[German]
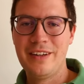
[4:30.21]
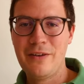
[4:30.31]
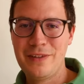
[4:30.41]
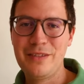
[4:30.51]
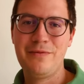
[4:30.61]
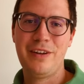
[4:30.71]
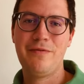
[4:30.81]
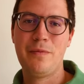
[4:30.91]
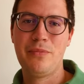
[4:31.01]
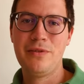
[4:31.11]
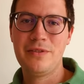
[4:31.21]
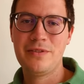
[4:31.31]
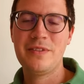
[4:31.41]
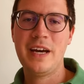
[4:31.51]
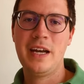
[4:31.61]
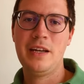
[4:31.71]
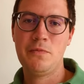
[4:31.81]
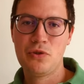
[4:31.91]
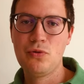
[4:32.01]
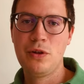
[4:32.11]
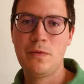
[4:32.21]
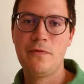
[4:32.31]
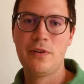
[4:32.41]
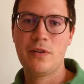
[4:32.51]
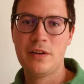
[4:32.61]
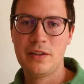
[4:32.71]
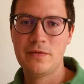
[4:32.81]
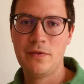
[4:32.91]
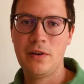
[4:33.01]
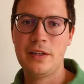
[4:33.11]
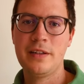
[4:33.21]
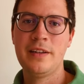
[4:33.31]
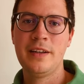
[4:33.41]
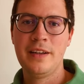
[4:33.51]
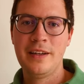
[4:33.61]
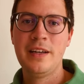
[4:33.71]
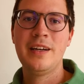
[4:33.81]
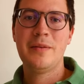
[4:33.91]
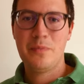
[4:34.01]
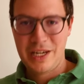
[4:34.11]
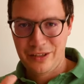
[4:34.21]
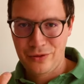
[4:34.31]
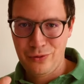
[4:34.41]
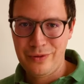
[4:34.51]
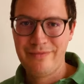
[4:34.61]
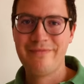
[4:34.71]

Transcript: auf diesem Weg verbunden zu sein im Studium von Gottes Wort. Macht es gut.